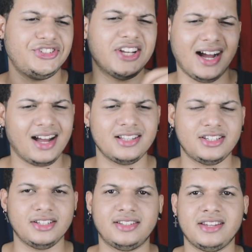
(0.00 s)
de
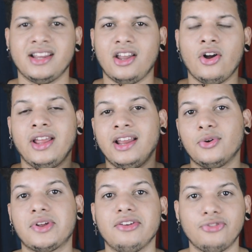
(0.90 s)
arte, seja lá ele
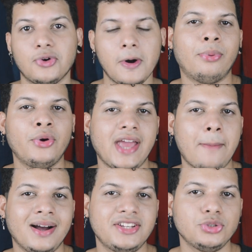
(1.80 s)
o que for, porque é a
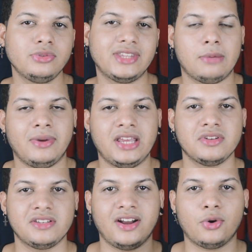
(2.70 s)
partir do tema que
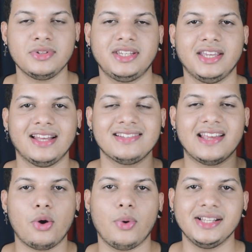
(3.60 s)
você vai conseguir dar
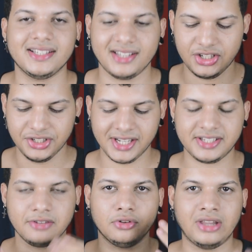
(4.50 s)
sequência nas dicas
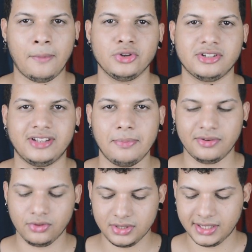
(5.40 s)
que eu vou dar mostrando aqui
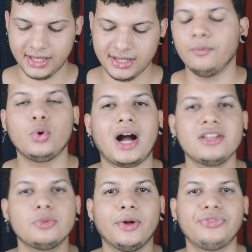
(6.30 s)
para vocês. No
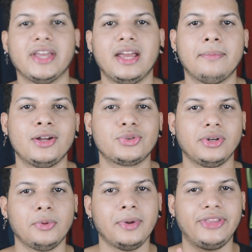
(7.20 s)
caso, meu tema, eu
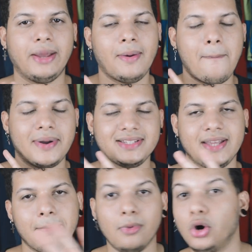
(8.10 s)
escolhi o meu tema para
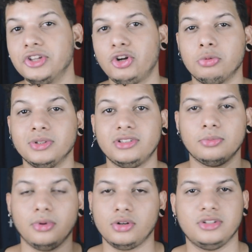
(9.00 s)
ser moda, como eu tenho
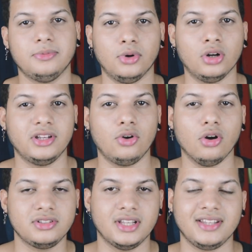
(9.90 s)
um blog de moda e
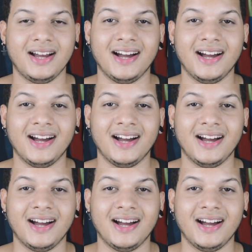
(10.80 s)
gosto dessa